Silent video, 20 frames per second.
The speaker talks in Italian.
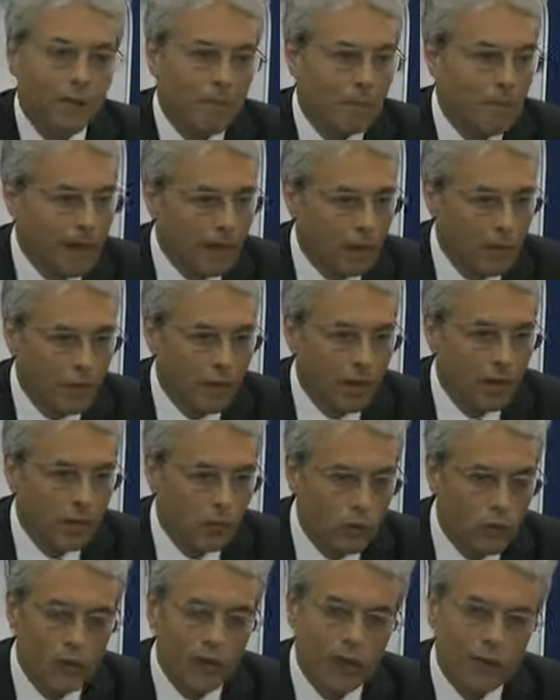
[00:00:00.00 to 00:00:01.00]
Ma non ha
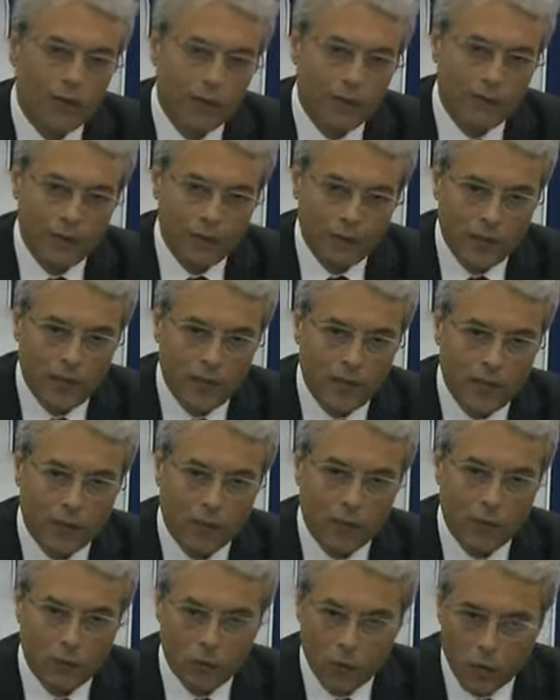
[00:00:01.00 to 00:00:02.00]
nulla a che
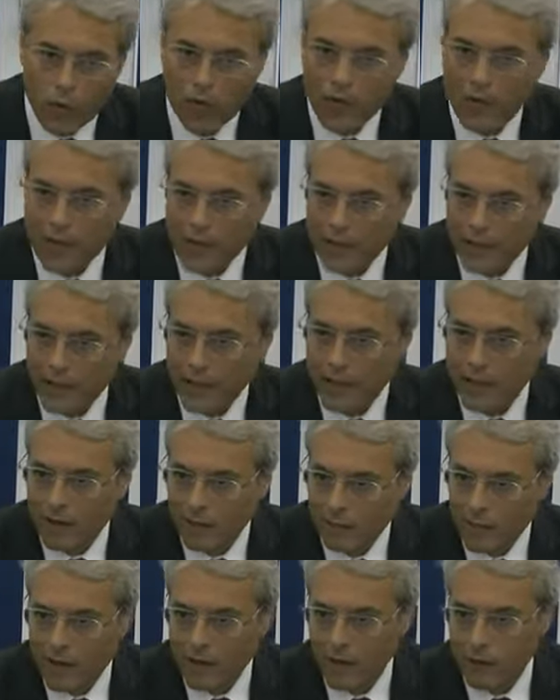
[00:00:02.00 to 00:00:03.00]
vedere con quella che è la
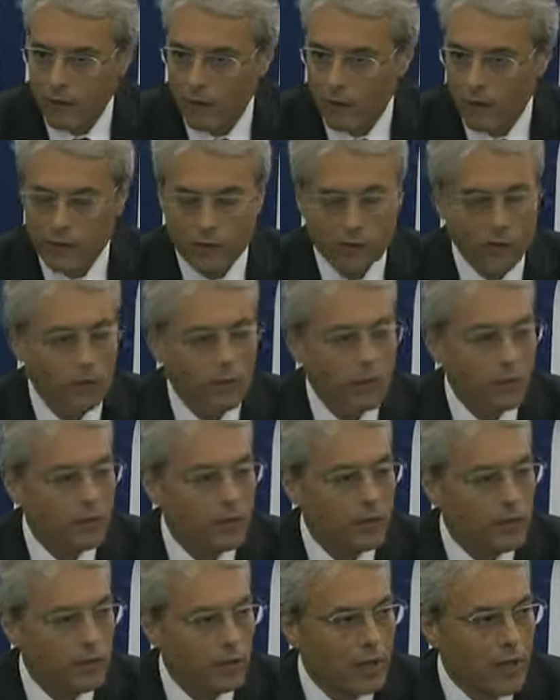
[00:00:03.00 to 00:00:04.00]
mia convinzione
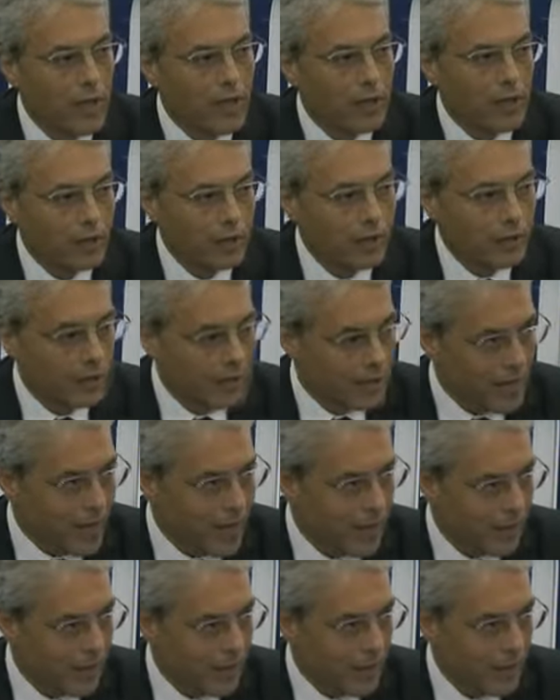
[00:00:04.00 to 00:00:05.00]
personale, che
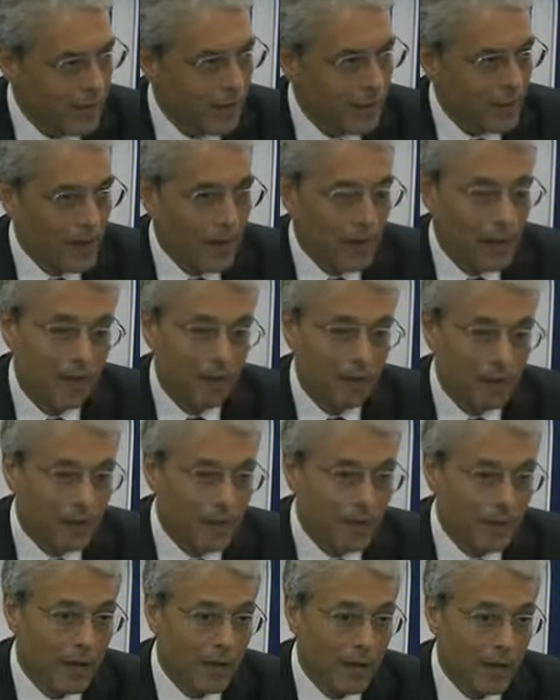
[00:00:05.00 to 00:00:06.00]
risale a
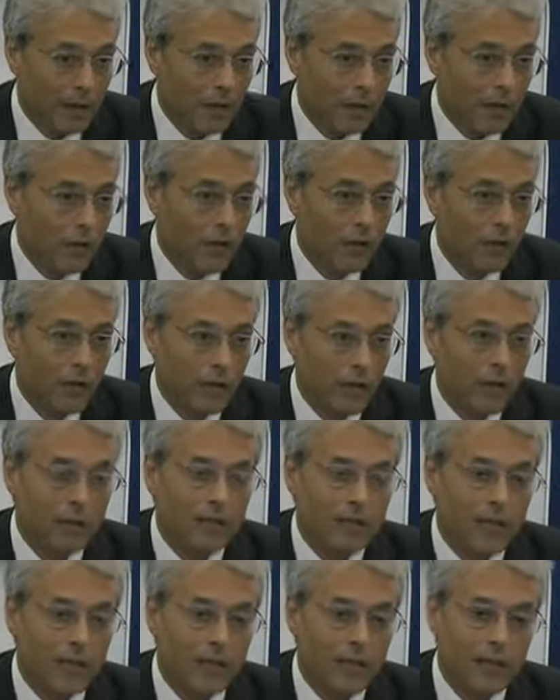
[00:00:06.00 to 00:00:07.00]
prima che io
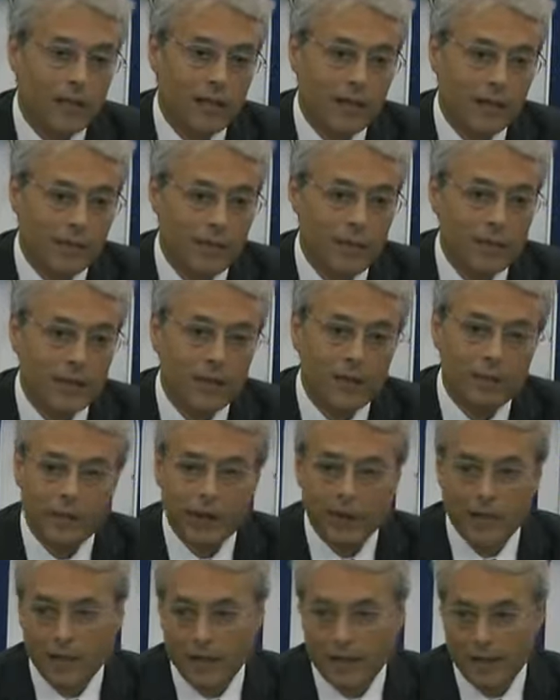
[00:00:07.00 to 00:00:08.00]
iniziassi la mia
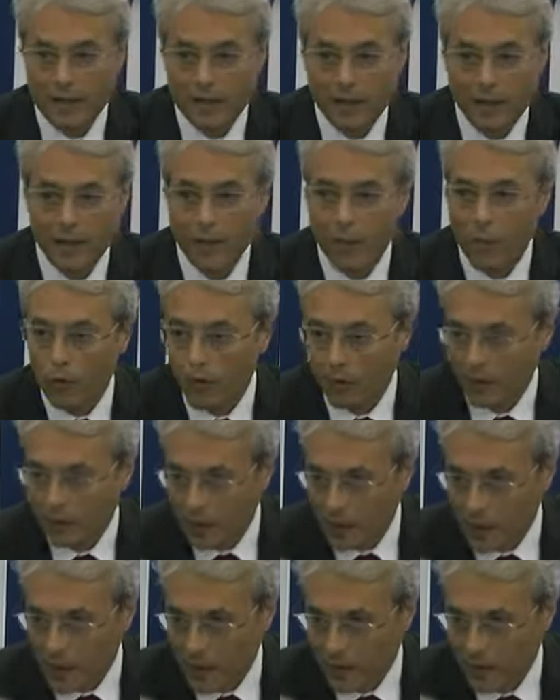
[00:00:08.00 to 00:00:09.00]
esperienza
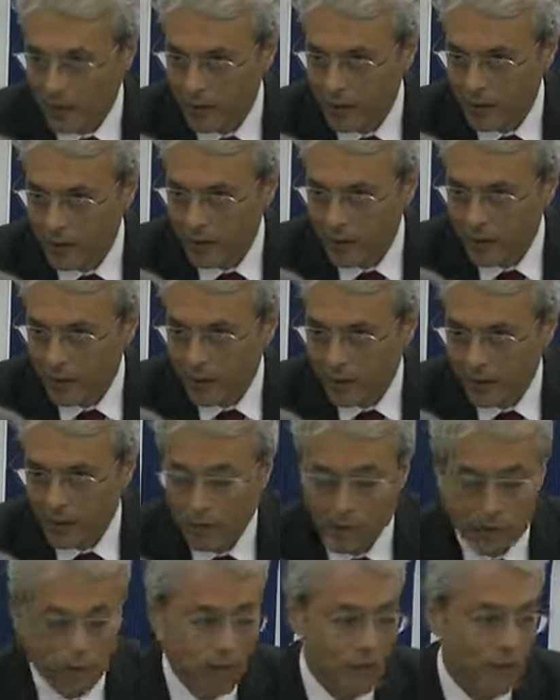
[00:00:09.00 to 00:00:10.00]
politica,
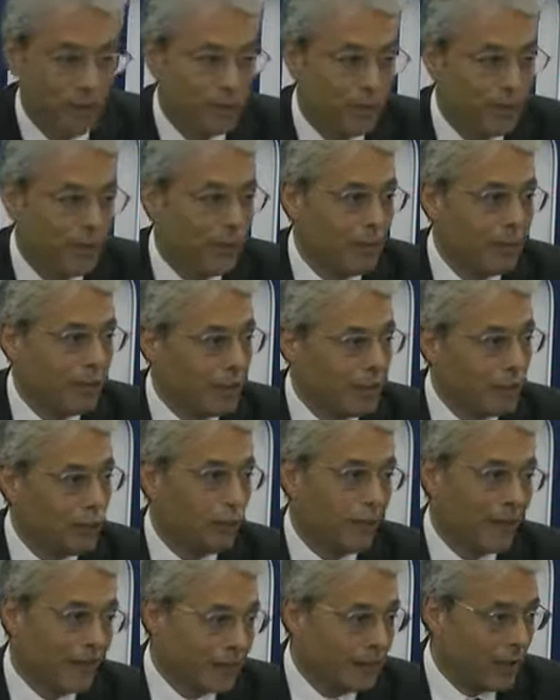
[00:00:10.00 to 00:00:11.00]
quindi prima del
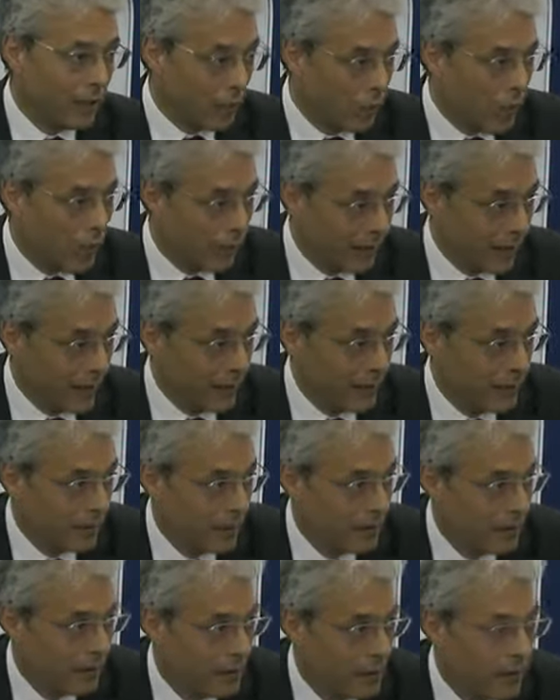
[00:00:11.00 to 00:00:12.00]
99
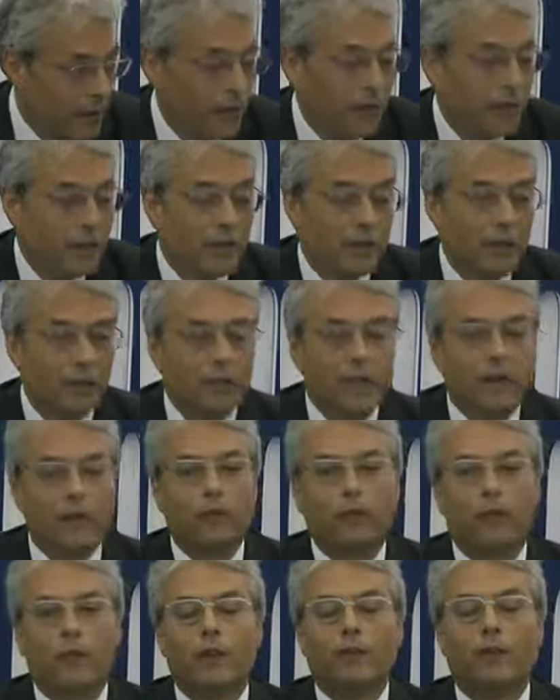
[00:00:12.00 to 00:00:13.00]
Stiamo
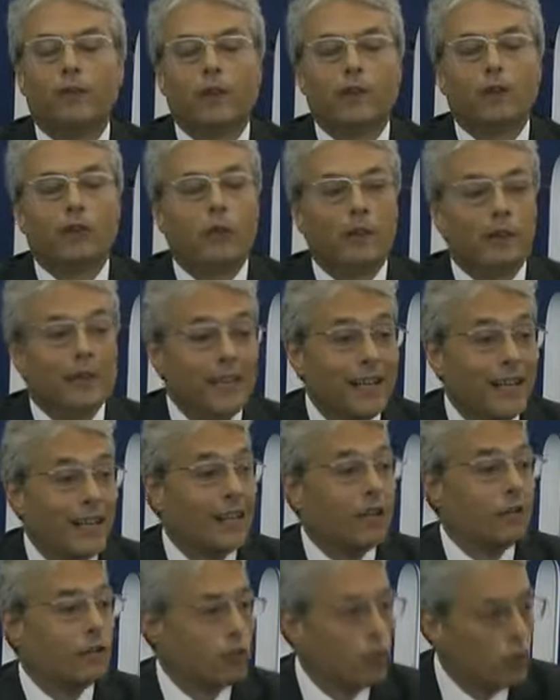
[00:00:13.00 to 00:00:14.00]
parlando quando Marco Pannella
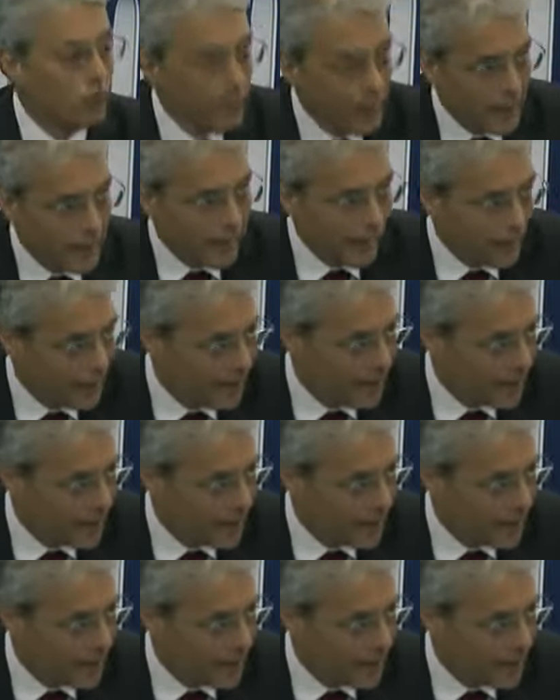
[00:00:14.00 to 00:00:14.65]
era giovane,